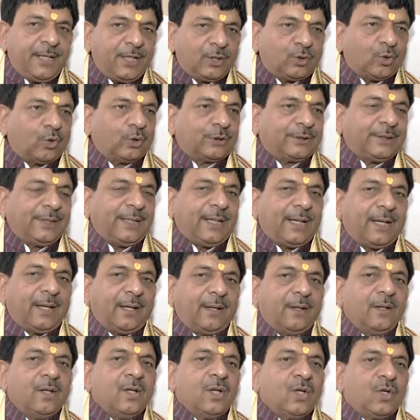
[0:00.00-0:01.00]
ईद होती है
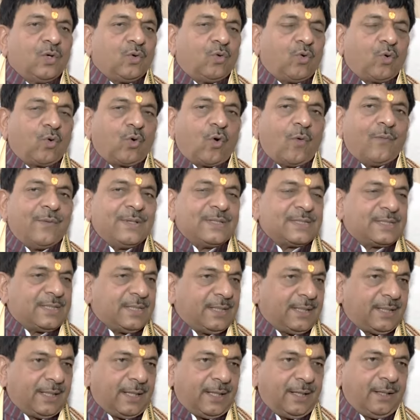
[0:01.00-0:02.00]
गुरु गोविंद
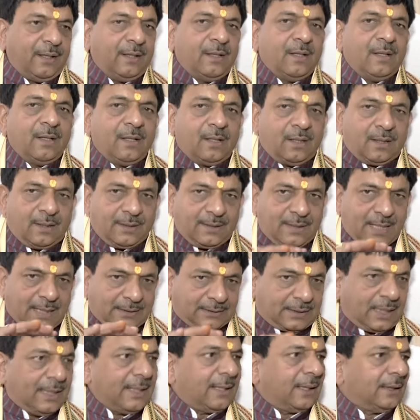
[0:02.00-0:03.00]
सिंह की
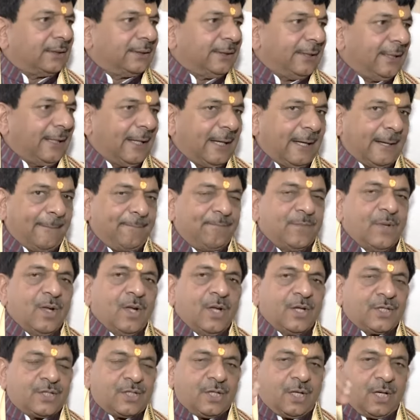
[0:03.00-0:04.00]
यात्रा निकलती है
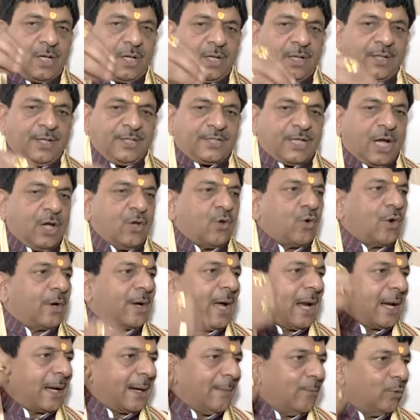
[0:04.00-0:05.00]
ईसाइयों के
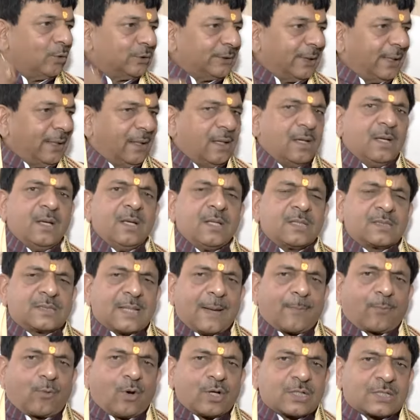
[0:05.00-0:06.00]
कार्यक्रम होते हैं
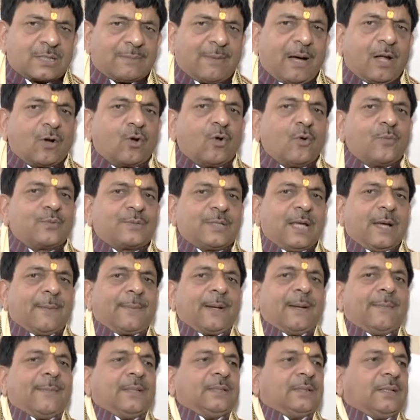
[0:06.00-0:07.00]
सबको समान रूप से
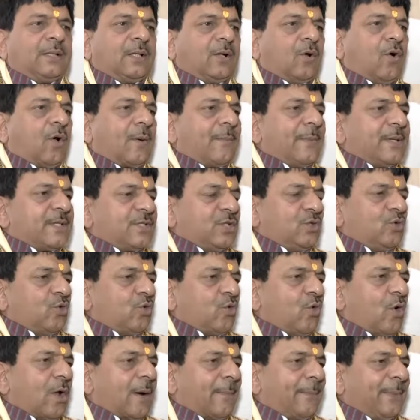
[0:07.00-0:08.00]
अपने मंदिर और मस्जिदों
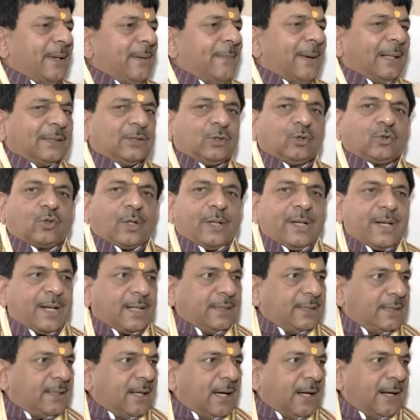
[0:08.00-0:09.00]
को और अपनी इबादतों को करने का
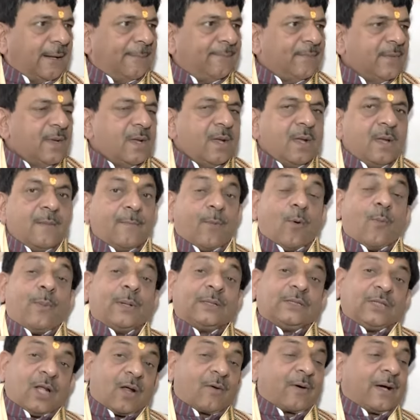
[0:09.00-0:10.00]
अधिकार है वो
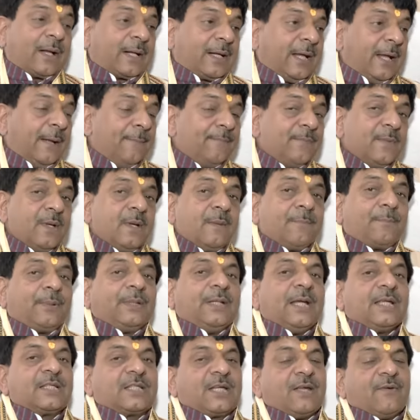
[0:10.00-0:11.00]
बदलाव करके
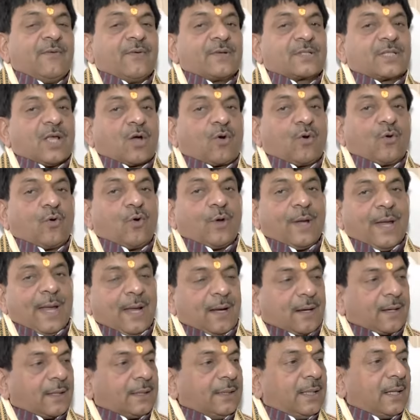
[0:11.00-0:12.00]
प्रदेश की व्यवस्था को
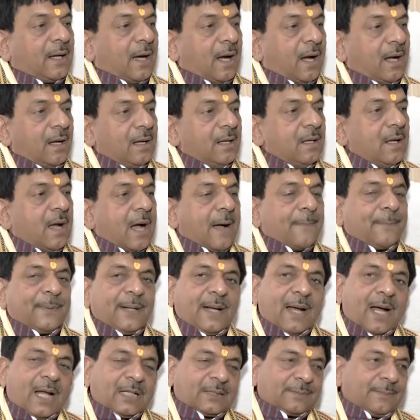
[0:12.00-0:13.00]
हैंग कर देगा
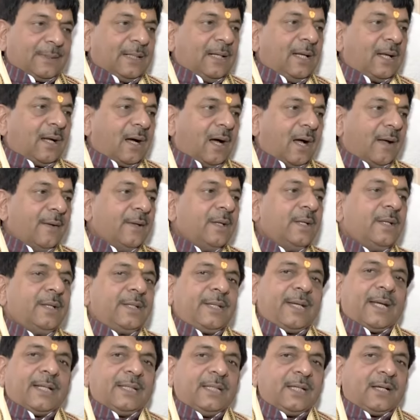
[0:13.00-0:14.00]
अपने हाथ में ले लेगा
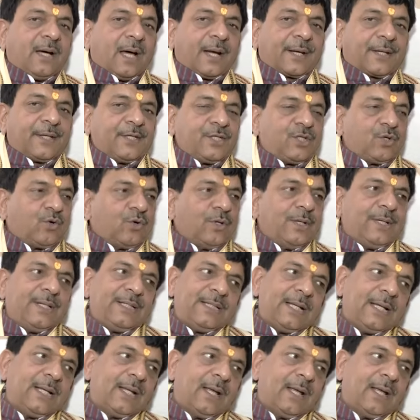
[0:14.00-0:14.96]
ये अधिकार किसी को नहीं दिया